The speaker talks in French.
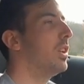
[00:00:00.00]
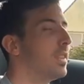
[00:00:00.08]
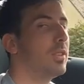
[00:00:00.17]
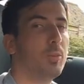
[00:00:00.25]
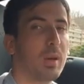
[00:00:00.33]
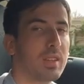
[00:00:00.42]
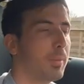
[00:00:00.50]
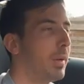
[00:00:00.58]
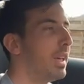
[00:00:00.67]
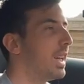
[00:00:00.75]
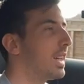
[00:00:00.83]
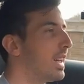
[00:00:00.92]
Ce qui est super sympa
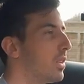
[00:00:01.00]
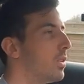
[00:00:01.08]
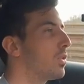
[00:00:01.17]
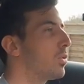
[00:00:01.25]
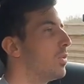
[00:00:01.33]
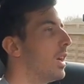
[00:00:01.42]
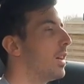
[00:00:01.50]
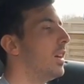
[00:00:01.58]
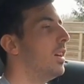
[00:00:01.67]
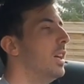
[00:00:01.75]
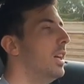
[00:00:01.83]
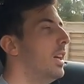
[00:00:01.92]
avec la 4 ans
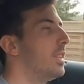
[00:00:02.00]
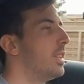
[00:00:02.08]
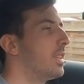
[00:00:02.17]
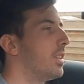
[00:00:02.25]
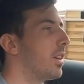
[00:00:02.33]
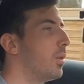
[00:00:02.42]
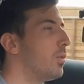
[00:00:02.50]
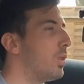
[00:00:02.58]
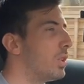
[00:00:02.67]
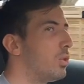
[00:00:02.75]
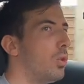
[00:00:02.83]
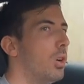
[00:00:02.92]
Scuderia, c'est que c'est vraiment une
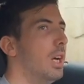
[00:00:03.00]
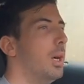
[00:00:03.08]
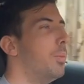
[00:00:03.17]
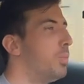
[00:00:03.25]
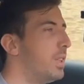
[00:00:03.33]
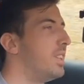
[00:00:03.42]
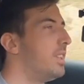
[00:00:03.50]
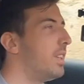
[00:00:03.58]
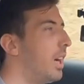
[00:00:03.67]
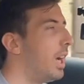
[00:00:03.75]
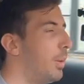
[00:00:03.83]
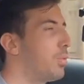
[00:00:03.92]
voiture
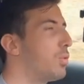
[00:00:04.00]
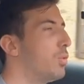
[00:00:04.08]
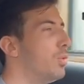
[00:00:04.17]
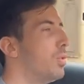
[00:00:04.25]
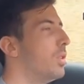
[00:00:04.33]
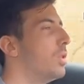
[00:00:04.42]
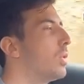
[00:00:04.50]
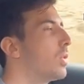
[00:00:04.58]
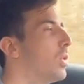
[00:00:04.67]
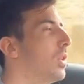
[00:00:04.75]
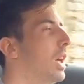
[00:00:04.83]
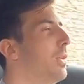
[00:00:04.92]
plaisir absolu.
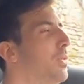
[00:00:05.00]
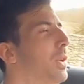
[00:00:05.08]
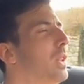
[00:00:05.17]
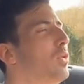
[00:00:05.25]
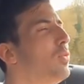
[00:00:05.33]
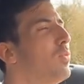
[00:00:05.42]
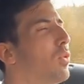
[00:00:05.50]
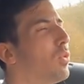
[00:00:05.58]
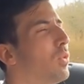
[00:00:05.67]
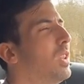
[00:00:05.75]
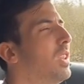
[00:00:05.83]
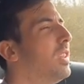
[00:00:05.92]
Donc euh, elle fait du
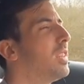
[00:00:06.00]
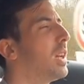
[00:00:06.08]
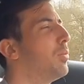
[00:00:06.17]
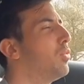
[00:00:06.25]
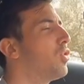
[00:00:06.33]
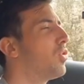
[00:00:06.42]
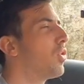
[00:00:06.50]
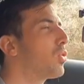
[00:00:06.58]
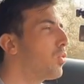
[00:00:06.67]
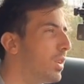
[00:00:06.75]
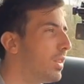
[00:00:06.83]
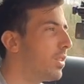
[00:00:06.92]
bruit, ça bouge dans
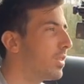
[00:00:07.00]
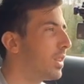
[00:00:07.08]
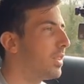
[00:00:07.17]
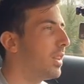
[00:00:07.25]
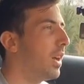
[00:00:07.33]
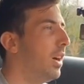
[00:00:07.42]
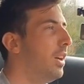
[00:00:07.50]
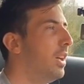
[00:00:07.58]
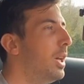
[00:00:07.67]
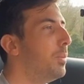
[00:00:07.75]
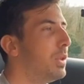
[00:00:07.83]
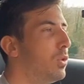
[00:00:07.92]
tous les sens, etc.
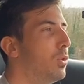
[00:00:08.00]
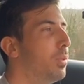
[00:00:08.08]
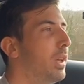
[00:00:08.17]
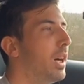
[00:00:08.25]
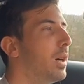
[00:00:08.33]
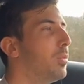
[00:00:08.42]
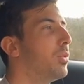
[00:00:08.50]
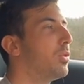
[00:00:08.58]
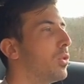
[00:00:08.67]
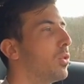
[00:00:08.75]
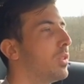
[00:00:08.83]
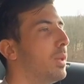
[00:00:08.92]
Mais tu perds un peu
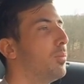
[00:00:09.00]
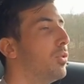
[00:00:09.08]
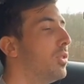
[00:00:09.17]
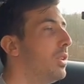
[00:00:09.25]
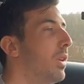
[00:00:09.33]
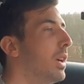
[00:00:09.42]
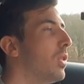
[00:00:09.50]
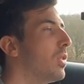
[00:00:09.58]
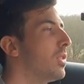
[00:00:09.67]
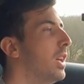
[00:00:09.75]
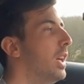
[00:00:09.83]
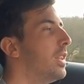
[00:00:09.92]
ce côté
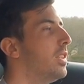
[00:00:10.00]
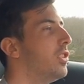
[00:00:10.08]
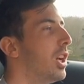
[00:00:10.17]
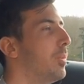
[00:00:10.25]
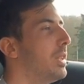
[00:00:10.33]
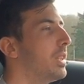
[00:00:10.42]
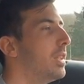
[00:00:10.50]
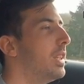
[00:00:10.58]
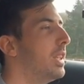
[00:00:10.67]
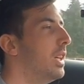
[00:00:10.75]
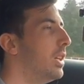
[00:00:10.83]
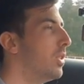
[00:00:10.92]
polyvalence si jamais tu as
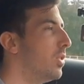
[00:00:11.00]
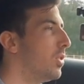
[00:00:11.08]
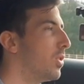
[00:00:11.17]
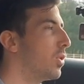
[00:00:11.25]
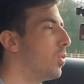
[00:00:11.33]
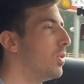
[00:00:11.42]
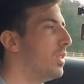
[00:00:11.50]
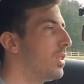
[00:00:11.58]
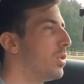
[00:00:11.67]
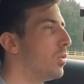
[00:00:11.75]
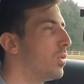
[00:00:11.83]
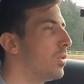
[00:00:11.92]
des euh,
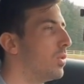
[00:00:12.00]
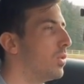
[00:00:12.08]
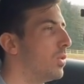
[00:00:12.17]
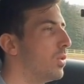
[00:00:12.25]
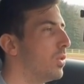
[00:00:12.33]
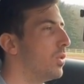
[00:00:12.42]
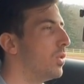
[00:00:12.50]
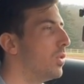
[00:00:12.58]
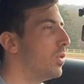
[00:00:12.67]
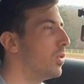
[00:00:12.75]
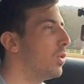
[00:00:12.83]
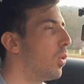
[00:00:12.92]
conditions
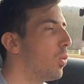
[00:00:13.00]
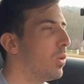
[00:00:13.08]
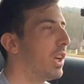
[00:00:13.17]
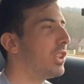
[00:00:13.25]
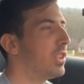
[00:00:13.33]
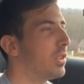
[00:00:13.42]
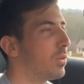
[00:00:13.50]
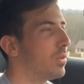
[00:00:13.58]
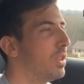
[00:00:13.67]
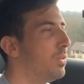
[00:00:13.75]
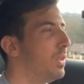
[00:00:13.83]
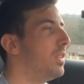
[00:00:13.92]
de, roulage qui sont
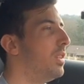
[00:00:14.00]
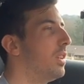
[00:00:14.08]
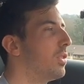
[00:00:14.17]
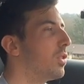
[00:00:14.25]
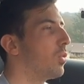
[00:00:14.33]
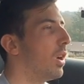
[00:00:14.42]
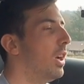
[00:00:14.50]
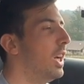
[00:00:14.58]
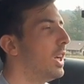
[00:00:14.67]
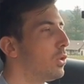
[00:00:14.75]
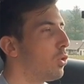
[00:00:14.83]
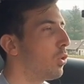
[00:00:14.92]
difficiles, que ce soit
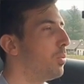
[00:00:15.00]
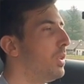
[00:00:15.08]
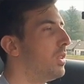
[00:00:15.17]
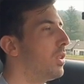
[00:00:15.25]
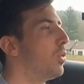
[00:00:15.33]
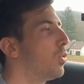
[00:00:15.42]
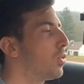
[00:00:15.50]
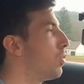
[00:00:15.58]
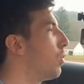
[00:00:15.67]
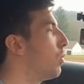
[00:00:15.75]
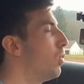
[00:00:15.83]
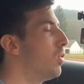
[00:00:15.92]
sur piste ou
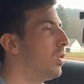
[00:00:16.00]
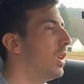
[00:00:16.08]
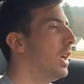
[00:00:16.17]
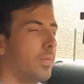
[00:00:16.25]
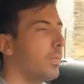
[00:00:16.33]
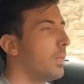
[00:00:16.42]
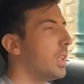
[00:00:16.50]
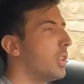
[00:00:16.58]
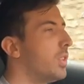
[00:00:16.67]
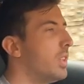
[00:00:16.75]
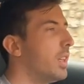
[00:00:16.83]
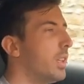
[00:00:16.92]
sur route.
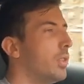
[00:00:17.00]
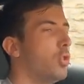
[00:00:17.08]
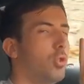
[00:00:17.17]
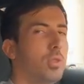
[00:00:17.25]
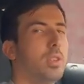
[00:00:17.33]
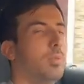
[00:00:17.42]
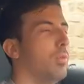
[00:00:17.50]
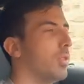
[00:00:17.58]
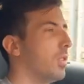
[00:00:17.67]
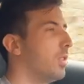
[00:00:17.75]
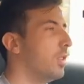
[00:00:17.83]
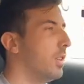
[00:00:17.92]
Je vais te dire, il y a deux choses qui me
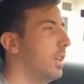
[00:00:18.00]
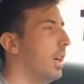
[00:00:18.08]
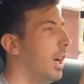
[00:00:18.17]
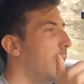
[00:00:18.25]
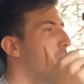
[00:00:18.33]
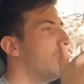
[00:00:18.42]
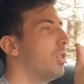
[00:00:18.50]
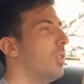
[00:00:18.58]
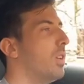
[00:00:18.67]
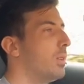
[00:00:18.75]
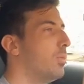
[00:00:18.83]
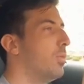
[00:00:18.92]
manquent. Un
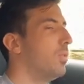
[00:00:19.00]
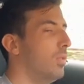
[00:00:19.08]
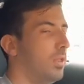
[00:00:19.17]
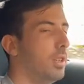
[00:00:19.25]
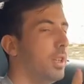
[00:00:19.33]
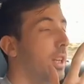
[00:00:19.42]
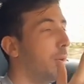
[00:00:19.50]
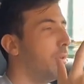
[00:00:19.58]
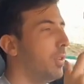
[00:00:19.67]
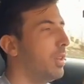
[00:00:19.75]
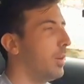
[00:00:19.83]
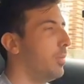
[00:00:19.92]
moteur Atmo et
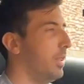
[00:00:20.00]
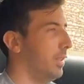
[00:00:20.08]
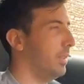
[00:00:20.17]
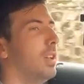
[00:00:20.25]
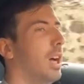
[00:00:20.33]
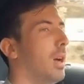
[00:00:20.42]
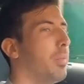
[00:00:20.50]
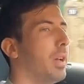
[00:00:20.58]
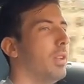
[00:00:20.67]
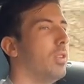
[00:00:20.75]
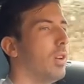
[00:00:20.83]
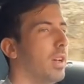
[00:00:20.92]
l'Apple CarPlay.
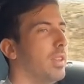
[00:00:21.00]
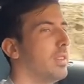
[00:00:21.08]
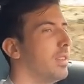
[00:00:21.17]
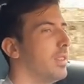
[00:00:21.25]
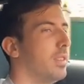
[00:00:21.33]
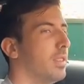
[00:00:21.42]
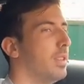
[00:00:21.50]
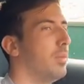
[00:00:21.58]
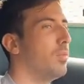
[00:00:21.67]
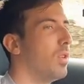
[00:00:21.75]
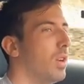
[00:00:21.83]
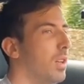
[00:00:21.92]
Après, le reste,
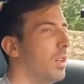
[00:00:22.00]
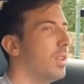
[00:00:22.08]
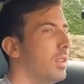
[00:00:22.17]
c'est bon, elle là.